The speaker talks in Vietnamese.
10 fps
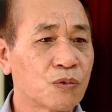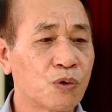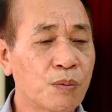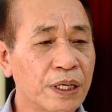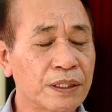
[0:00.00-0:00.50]

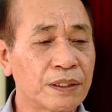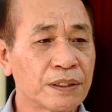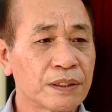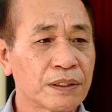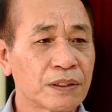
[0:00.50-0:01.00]
của mình
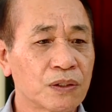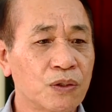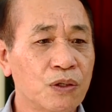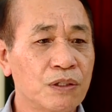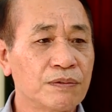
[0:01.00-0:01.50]

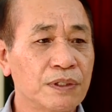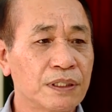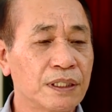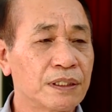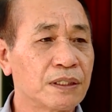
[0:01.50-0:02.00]
đối với
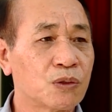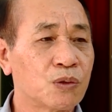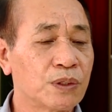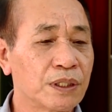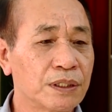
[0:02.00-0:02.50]
xây dựng
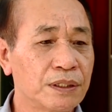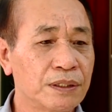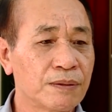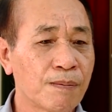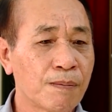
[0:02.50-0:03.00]
khu dân cư